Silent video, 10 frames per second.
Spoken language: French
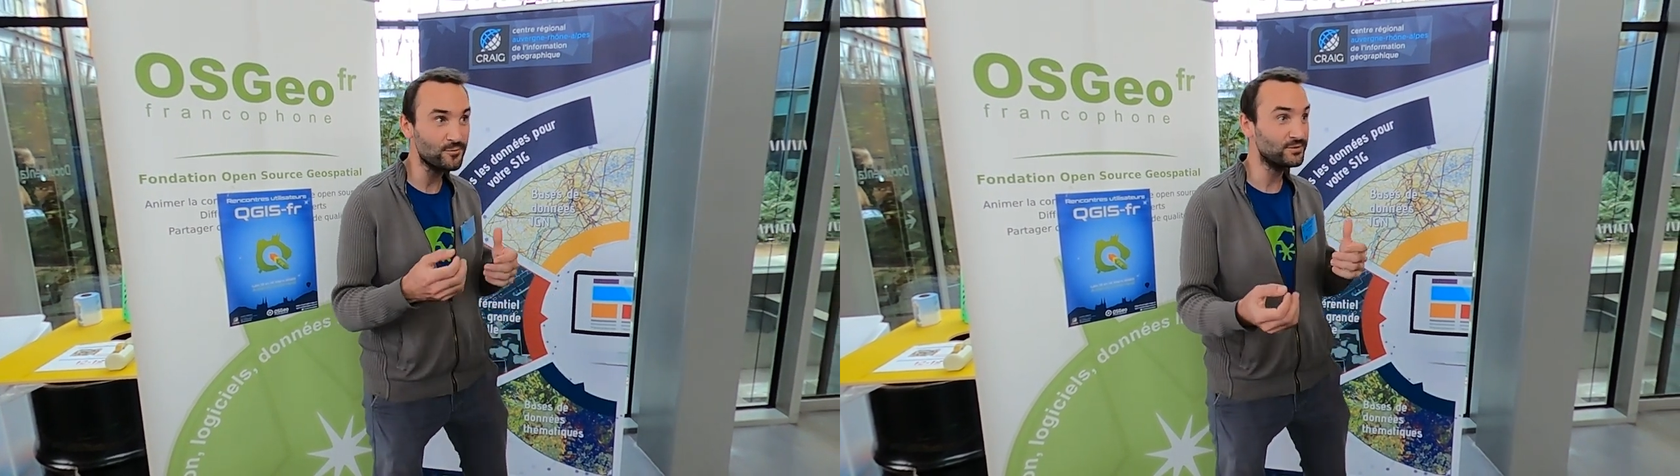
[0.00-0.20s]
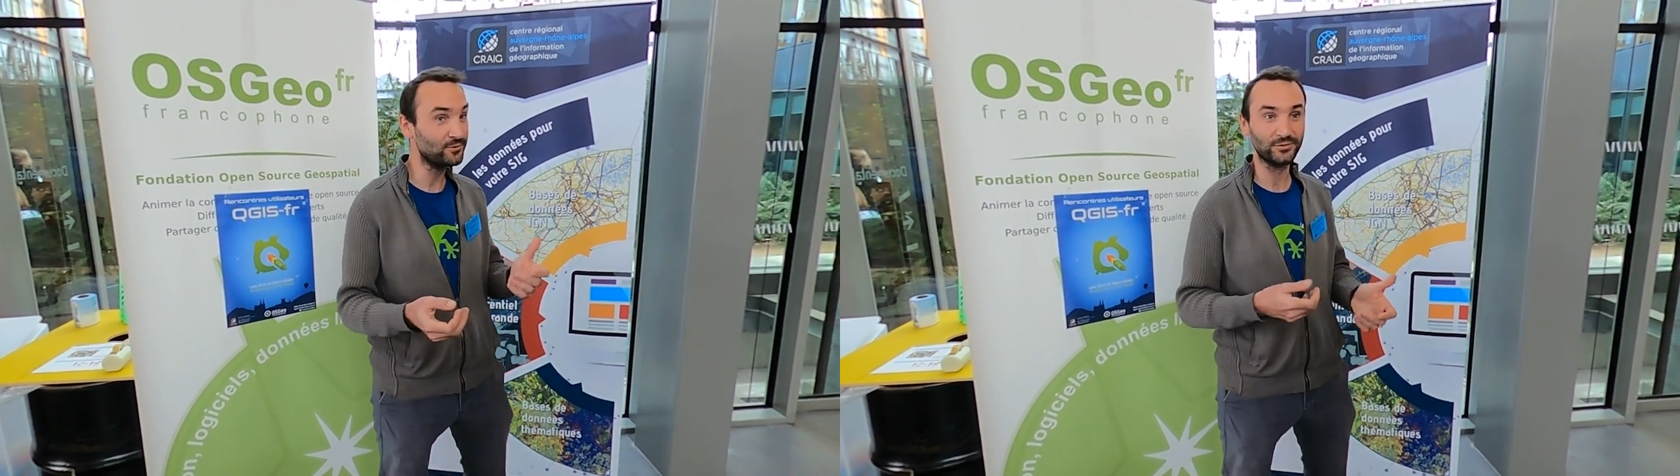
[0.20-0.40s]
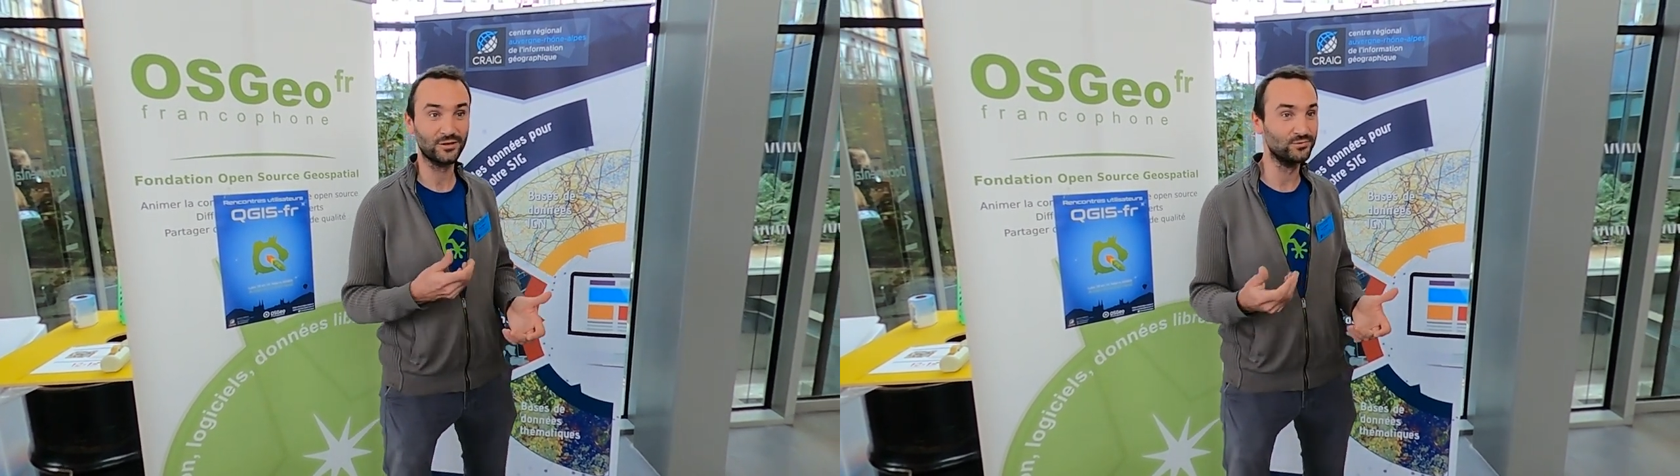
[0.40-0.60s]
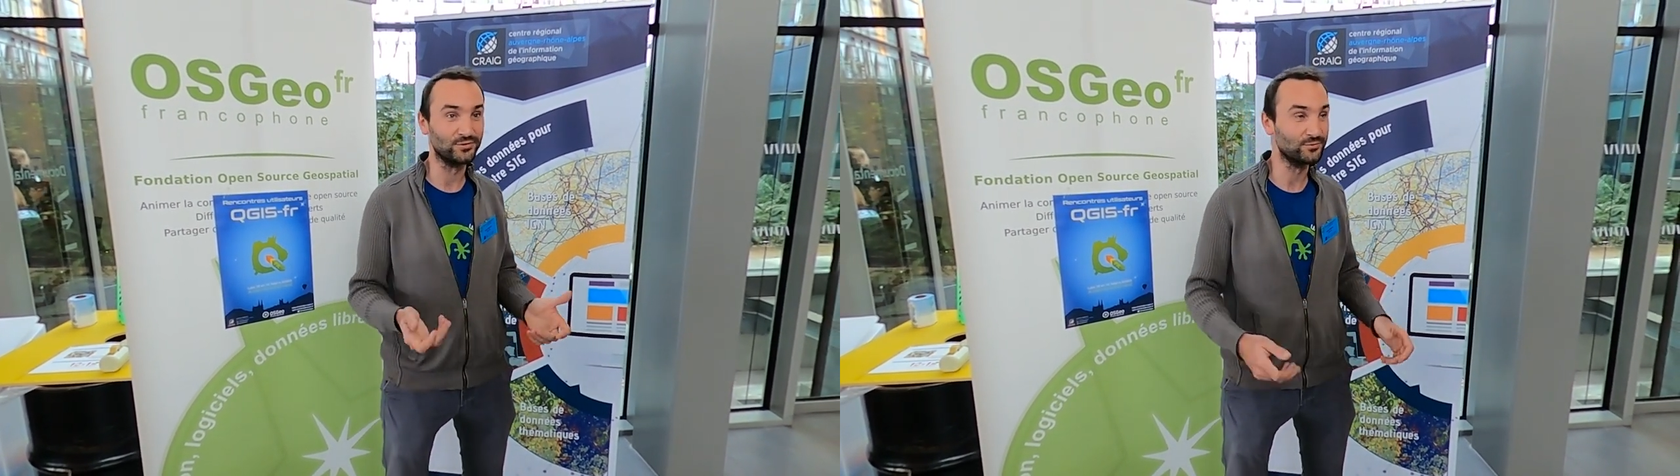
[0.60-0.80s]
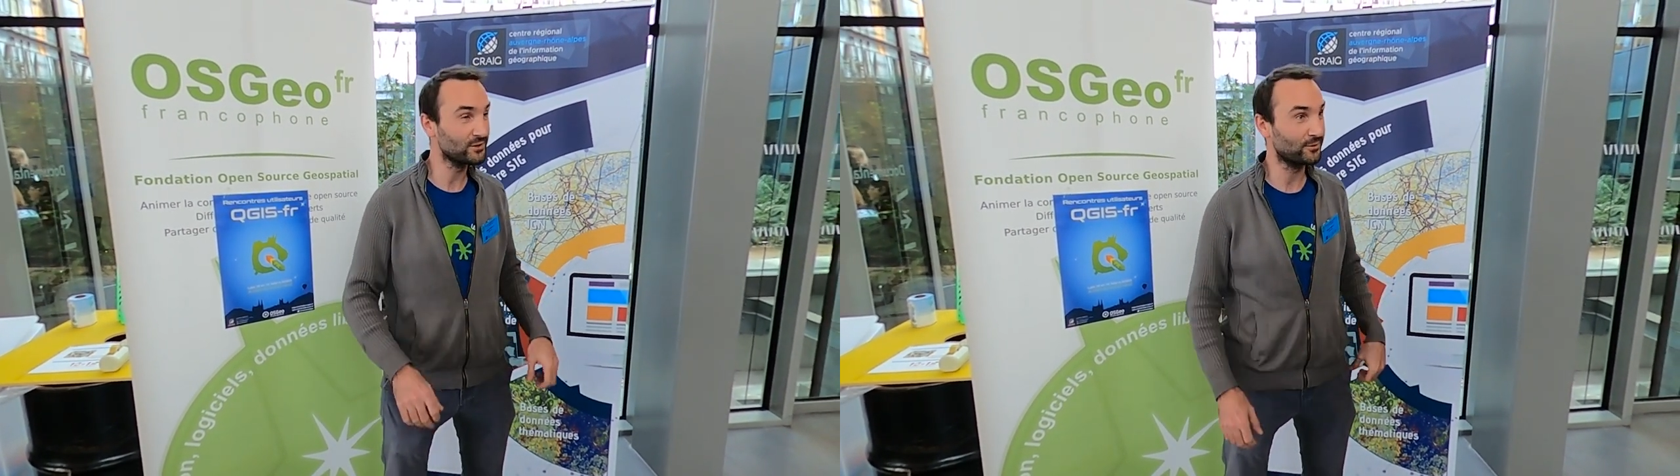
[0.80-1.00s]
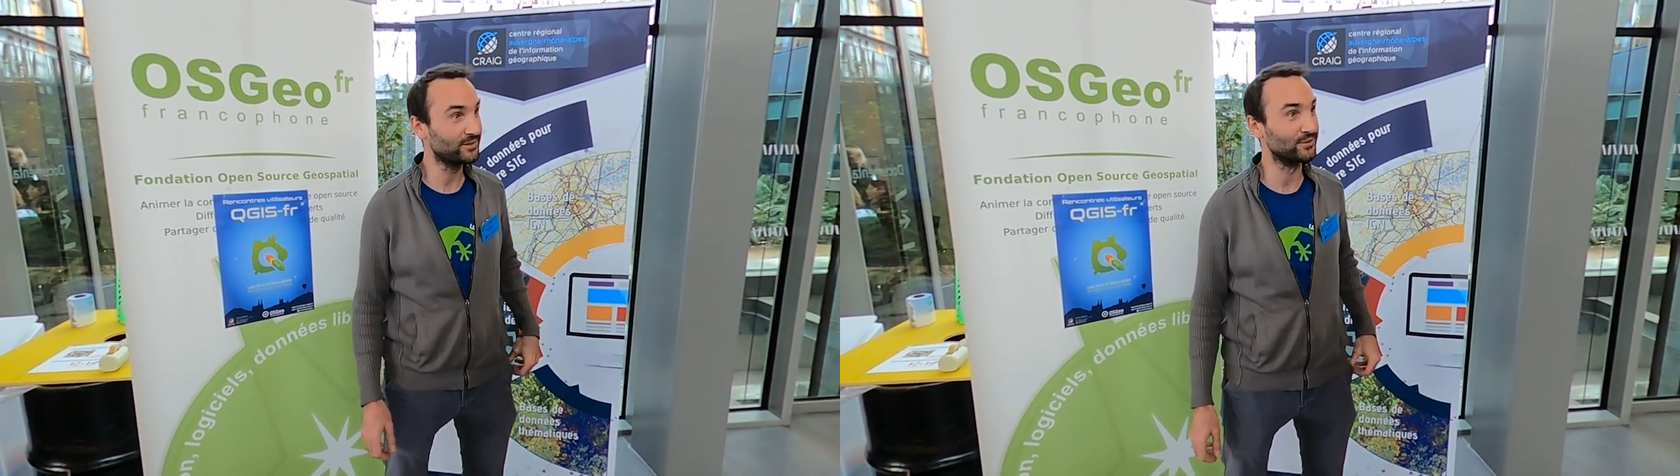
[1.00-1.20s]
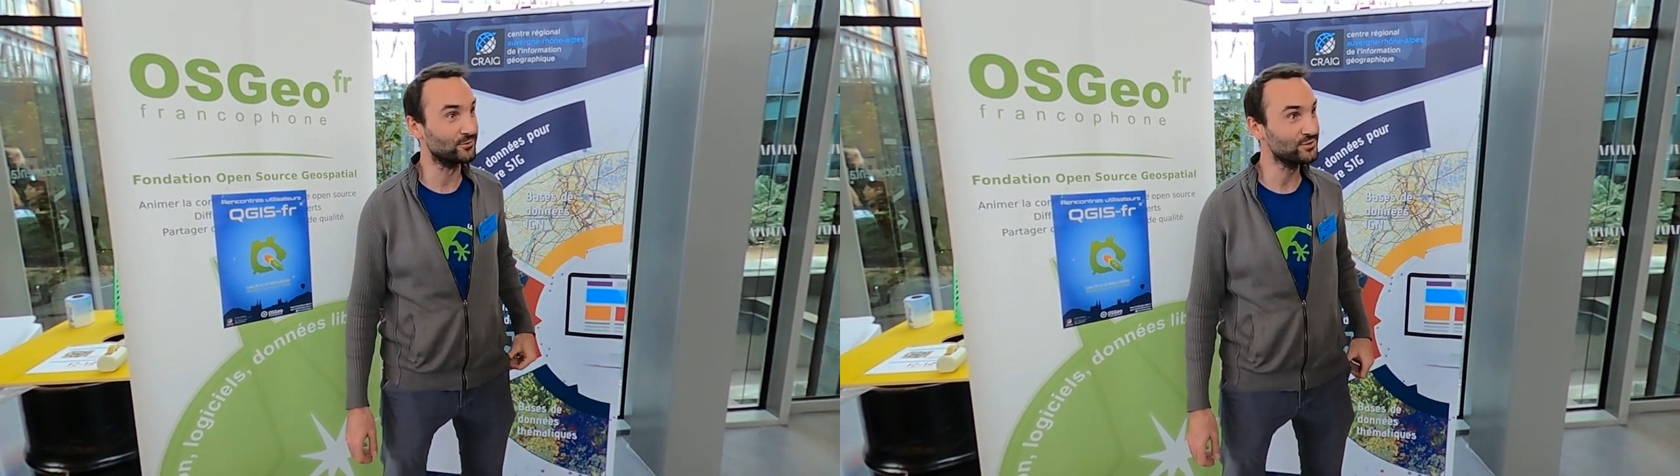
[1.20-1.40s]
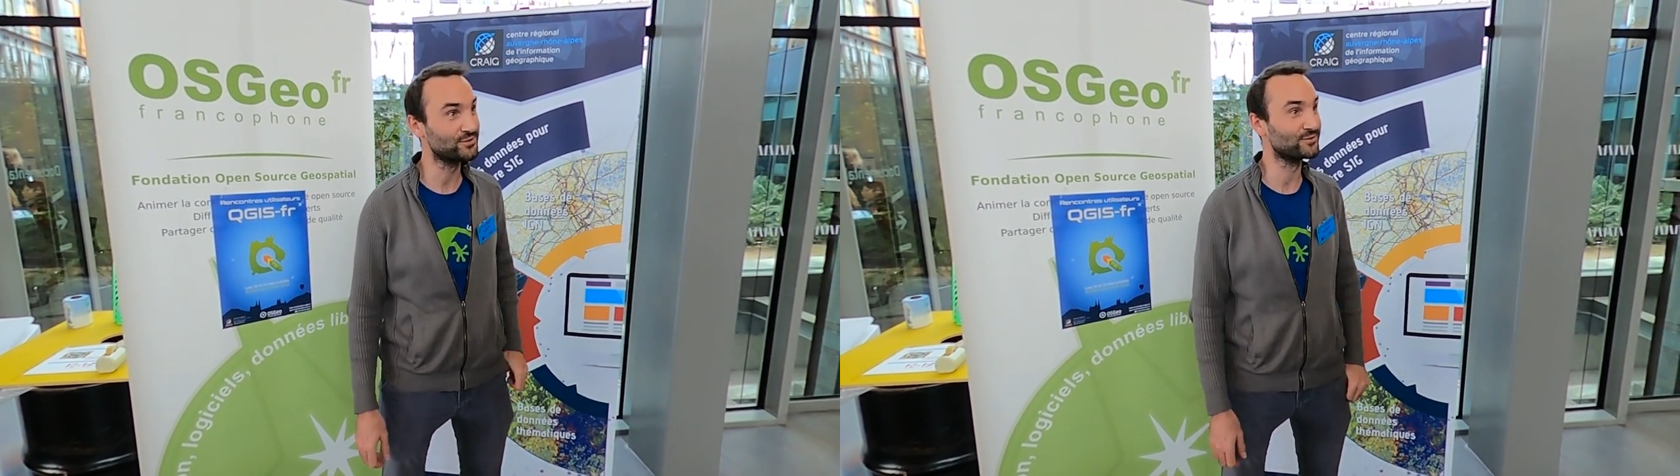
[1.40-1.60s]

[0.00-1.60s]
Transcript: de petites contributions à droite à gauche,